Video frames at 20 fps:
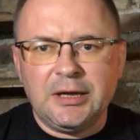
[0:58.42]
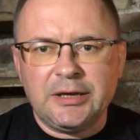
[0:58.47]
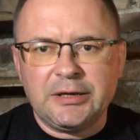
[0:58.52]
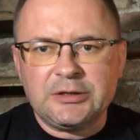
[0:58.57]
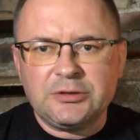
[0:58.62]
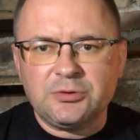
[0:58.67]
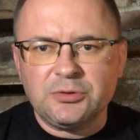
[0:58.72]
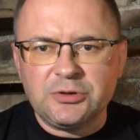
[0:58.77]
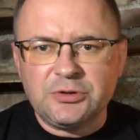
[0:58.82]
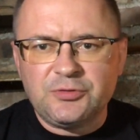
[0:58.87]

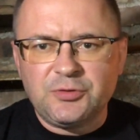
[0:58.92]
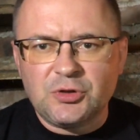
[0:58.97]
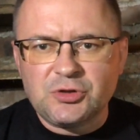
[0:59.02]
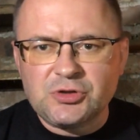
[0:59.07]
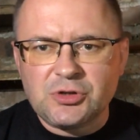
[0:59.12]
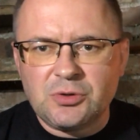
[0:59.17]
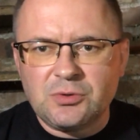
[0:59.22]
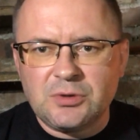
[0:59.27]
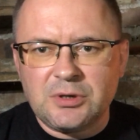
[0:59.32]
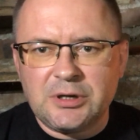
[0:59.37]
który
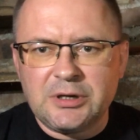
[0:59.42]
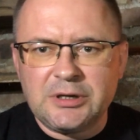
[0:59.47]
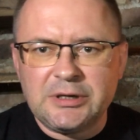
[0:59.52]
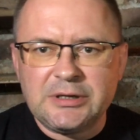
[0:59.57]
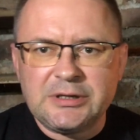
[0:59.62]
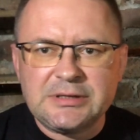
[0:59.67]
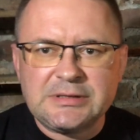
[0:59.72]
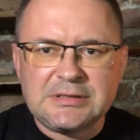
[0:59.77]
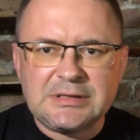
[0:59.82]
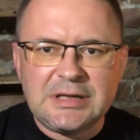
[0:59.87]
tworzą
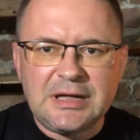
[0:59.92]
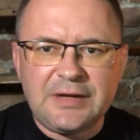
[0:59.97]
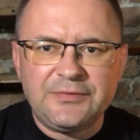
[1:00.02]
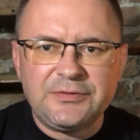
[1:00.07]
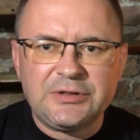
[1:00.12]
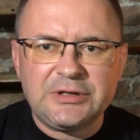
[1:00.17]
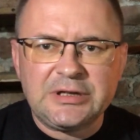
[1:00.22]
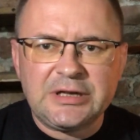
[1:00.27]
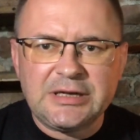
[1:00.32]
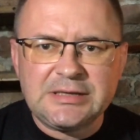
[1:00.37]
Slav
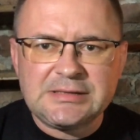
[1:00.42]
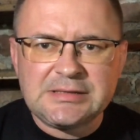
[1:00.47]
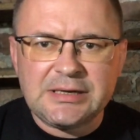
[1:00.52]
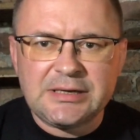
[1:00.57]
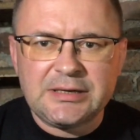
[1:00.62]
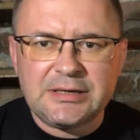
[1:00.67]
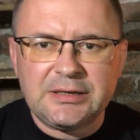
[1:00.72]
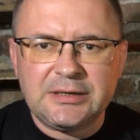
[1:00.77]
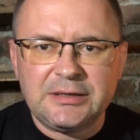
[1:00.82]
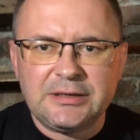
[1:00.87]
i
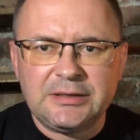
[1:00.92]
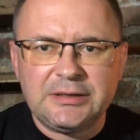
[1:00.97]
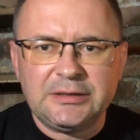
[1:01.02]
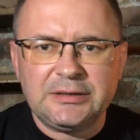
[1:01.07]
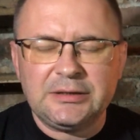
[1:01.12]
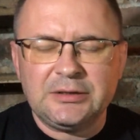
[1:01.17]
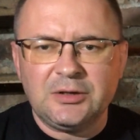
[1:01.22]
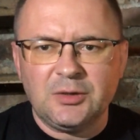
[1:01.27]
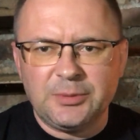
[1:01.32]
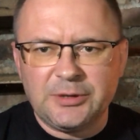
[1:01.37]
Kecer.
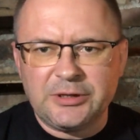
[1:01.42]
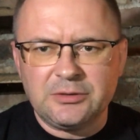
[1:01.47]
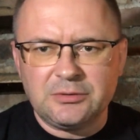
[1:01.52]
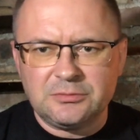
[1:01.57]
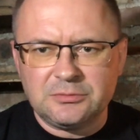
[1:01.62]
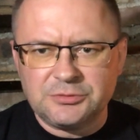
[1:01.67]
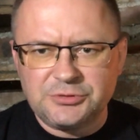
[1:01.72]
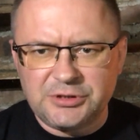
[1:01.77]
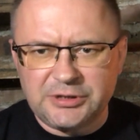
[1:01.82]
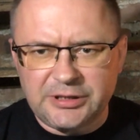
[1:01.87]
Obaj
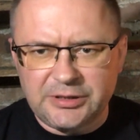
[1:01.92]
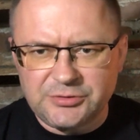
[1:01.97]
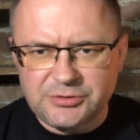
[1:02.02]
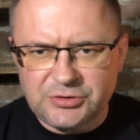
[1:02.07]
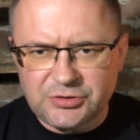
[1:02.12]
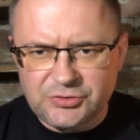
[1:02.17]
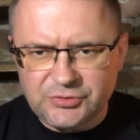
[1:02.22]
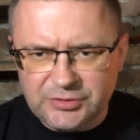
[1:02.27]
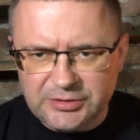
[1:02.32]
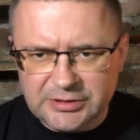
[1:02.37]
udzielają się
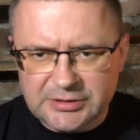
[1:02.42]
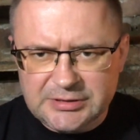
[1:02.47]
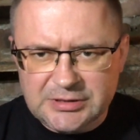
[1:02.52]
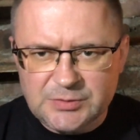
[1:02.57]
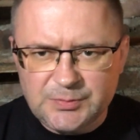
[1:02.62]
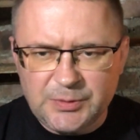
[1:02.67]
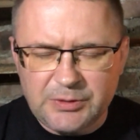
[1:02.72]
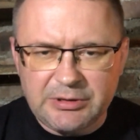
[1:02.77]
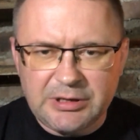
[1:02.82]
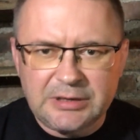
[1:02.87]
też w innych
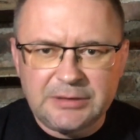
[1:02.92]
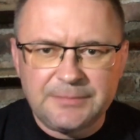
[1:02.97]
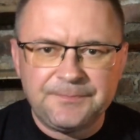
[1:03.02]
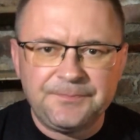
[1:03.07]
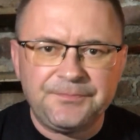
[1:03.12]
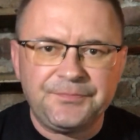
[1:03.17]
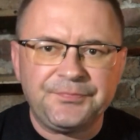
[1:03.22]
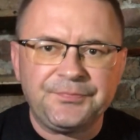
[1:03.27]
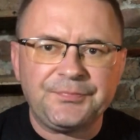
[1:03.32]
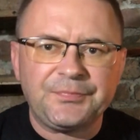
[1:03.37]
zespołach,
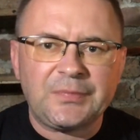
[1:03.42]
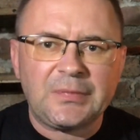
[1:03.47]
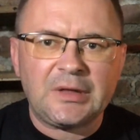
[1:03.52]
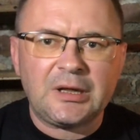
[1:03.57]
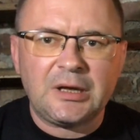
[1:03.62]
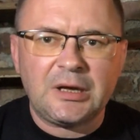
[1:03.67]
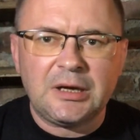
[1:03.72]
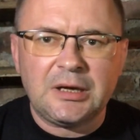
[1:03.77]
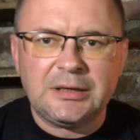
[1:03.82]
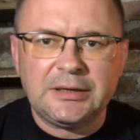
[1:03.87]
mm,
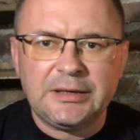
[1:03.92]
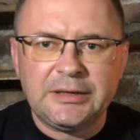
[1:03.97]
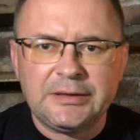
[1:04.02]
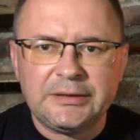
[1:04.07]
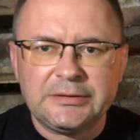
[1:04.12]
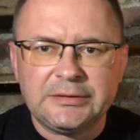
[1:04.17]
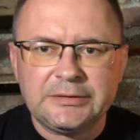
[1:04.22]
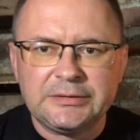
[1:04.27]
ale